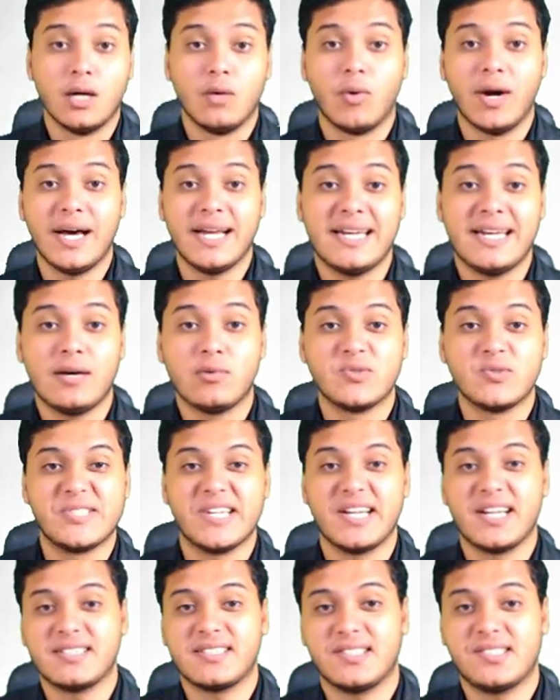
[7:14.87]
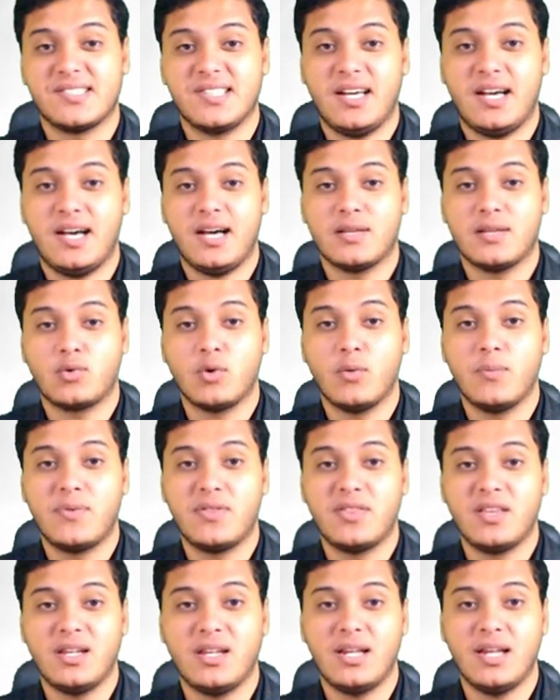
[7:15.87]
وأن وزارة الصحة
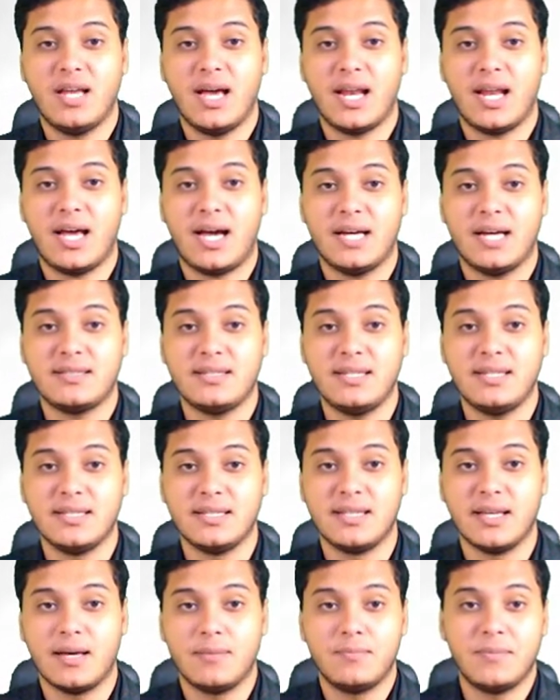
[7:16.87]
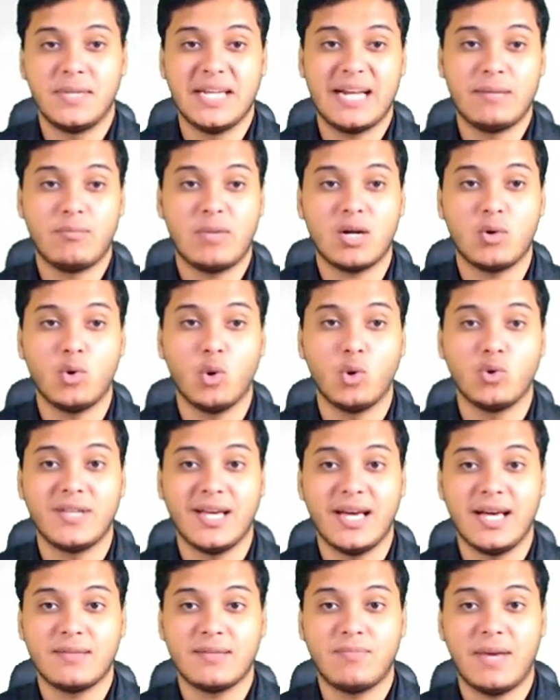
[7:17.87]
تبذل العديد من
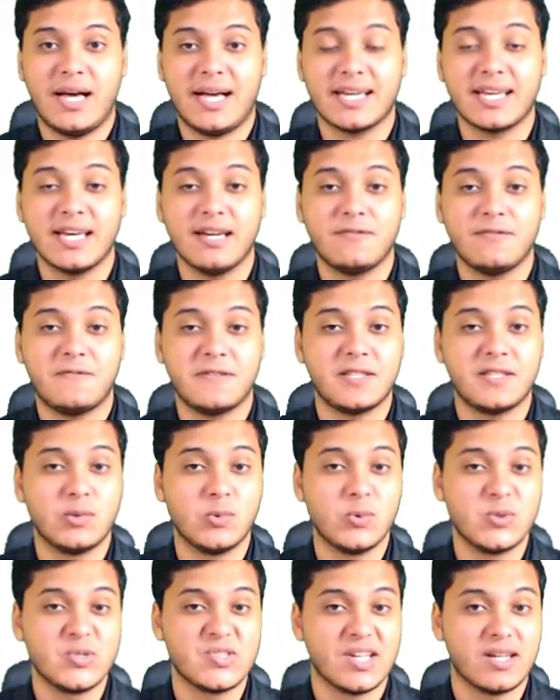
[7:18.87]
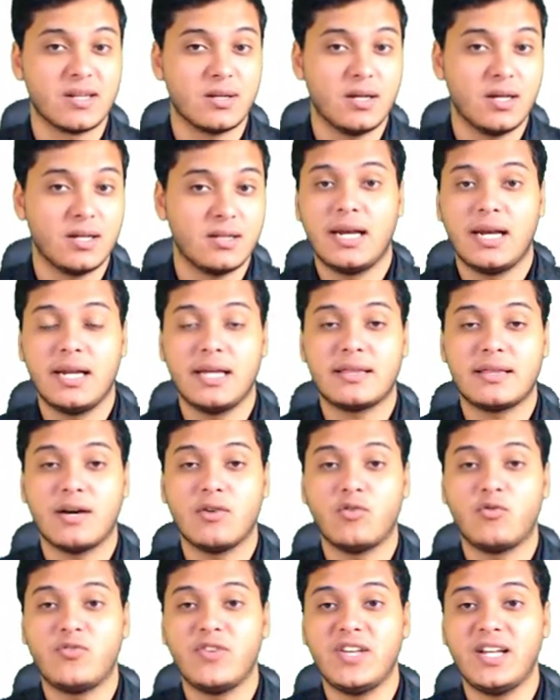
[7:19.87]
المجهودات مع كافة الوزارات
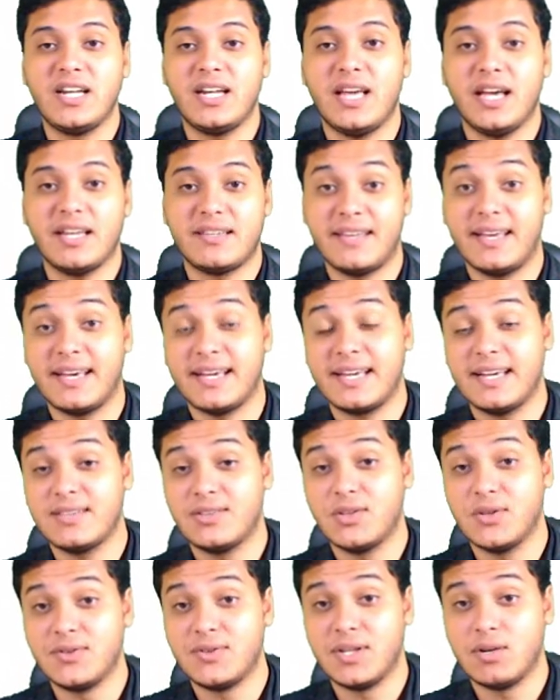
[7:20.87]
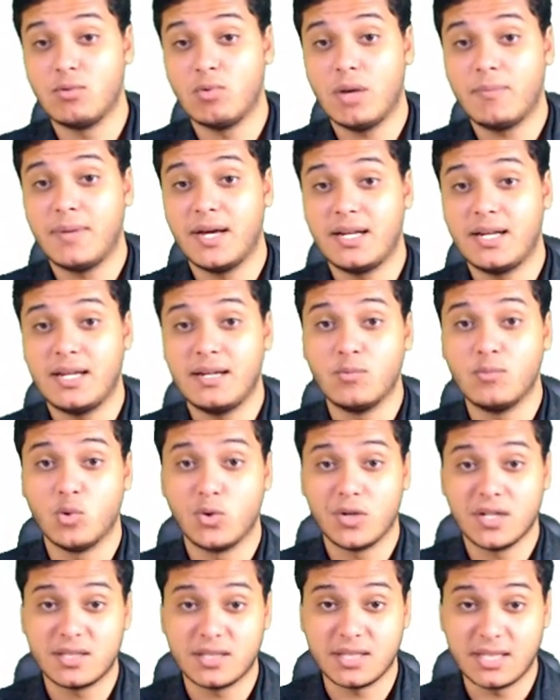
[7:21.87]
لتوفير الاحتياجات ضد الوبا
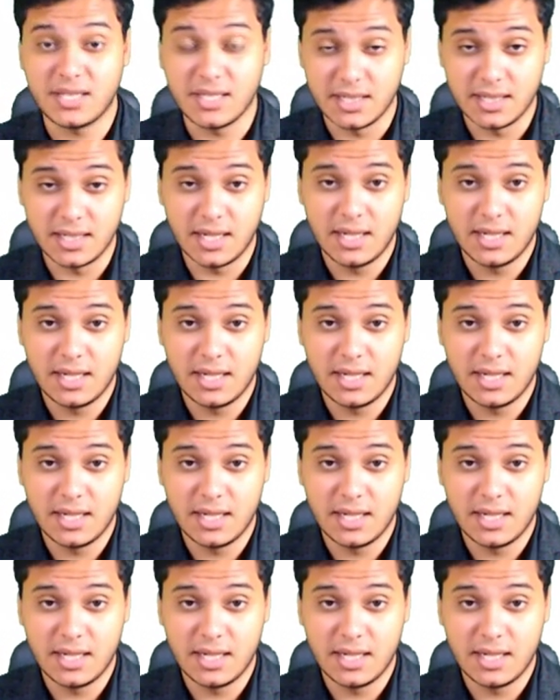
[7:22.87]
للمواطنين